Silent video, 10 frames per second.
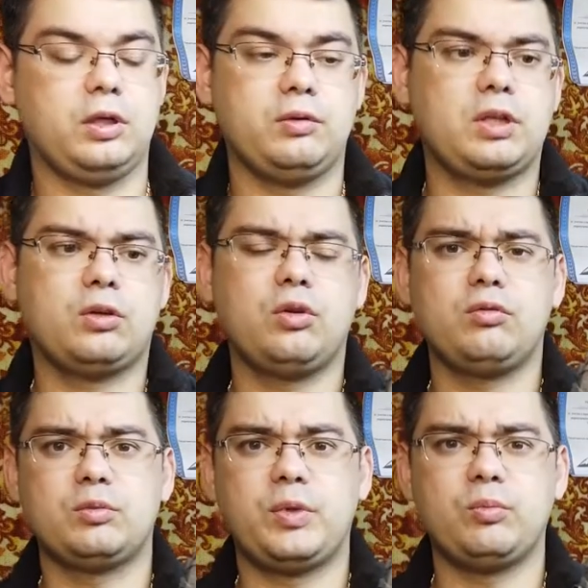И вот такое
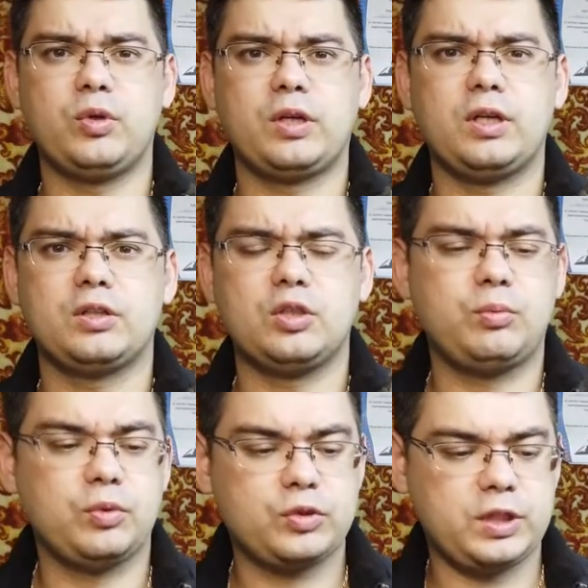вот прямое колесо
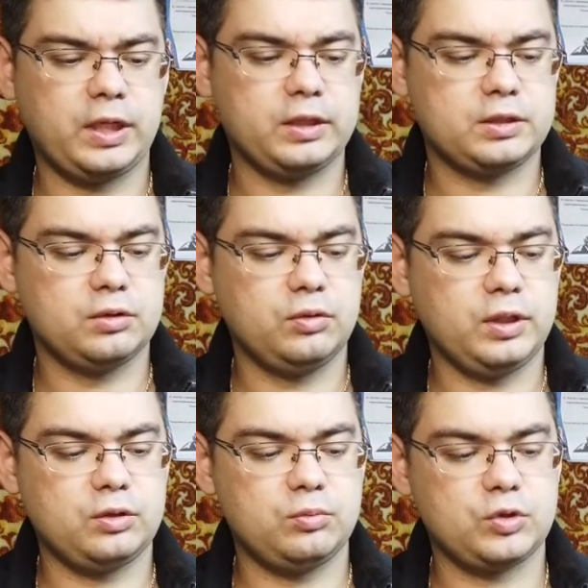получается. Но
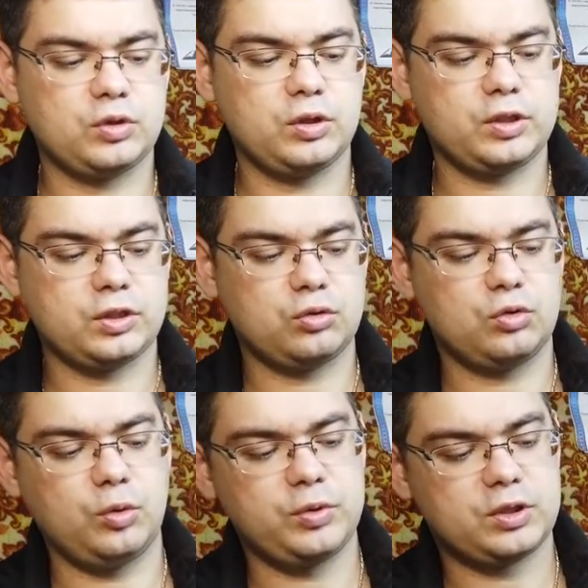я думаю, что она сейчас
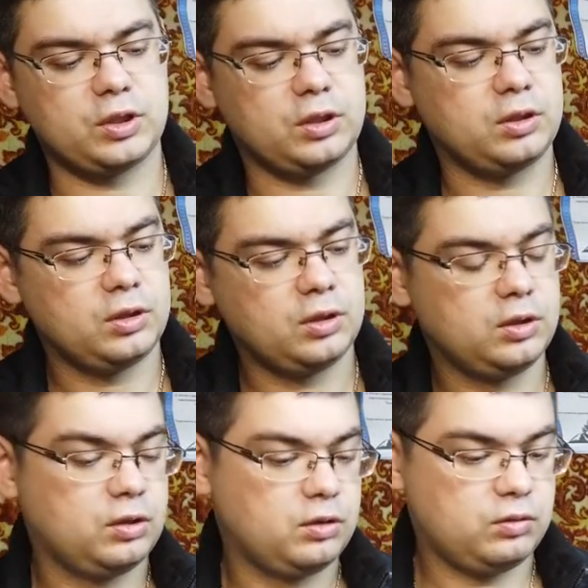утопится.
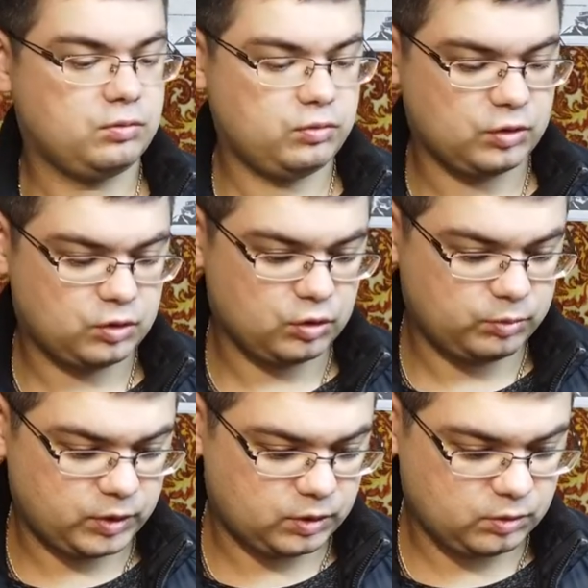Вот,
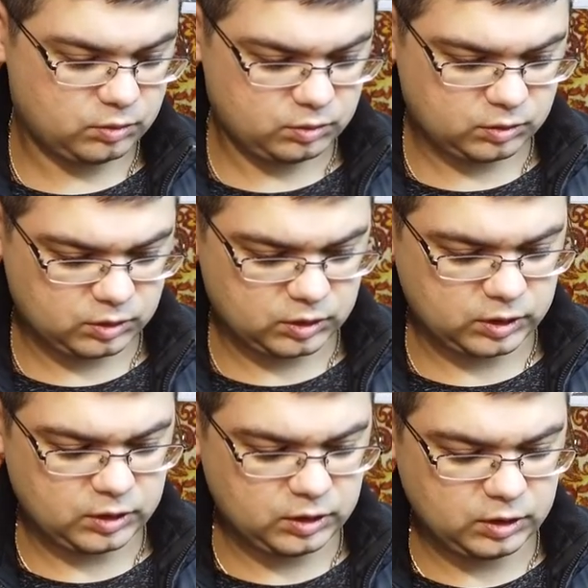чтобы
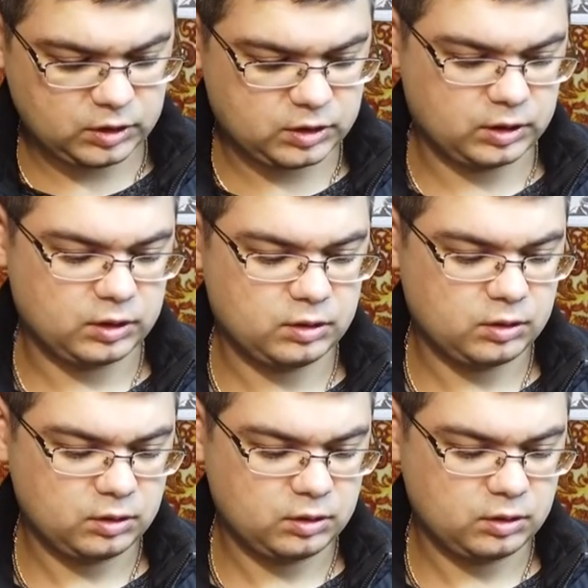соединиться.